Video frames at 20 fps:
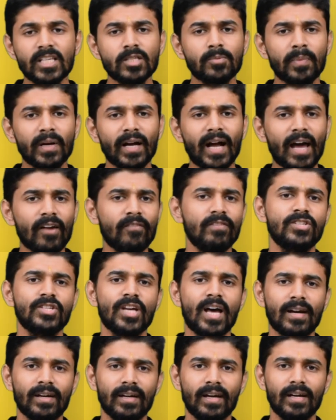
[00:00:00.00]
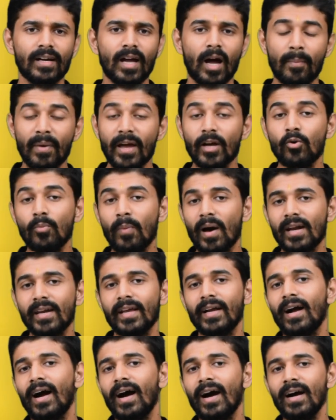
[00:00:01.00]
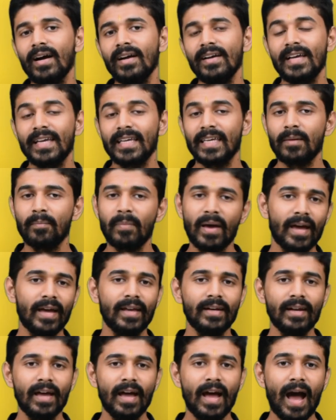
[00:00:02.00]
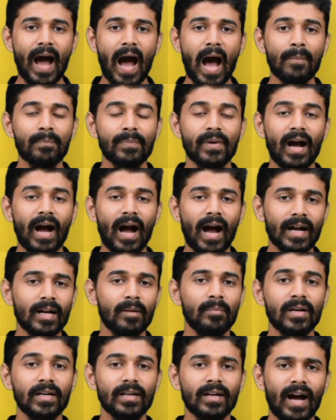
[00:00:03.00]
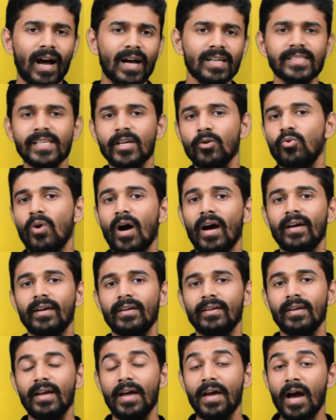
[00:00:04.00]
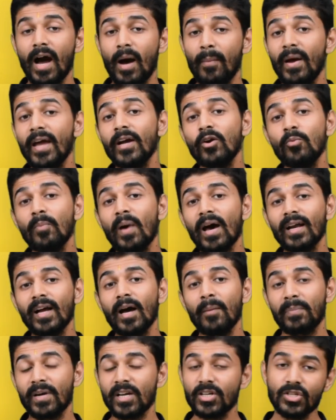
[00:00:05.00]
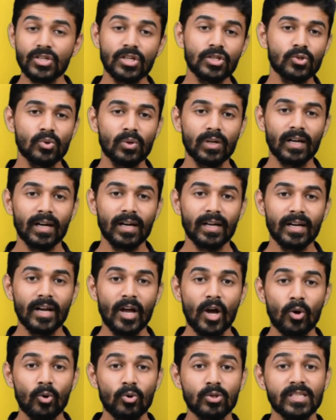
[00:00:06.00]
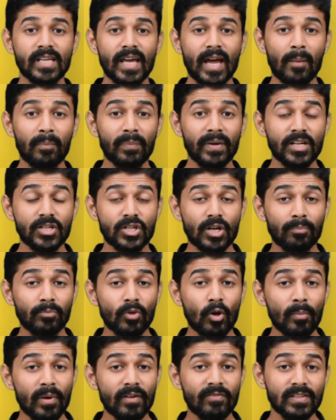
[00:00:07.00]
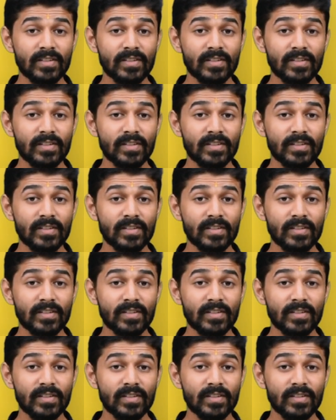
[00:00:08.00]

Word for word: इस प्रकार विचार कर अभय कुमार ने कहा कि बहन आपका आगमन कहाँ से हुआ है अभय कुमार का प्रश्न सुनकर उसे अपने शब्दों में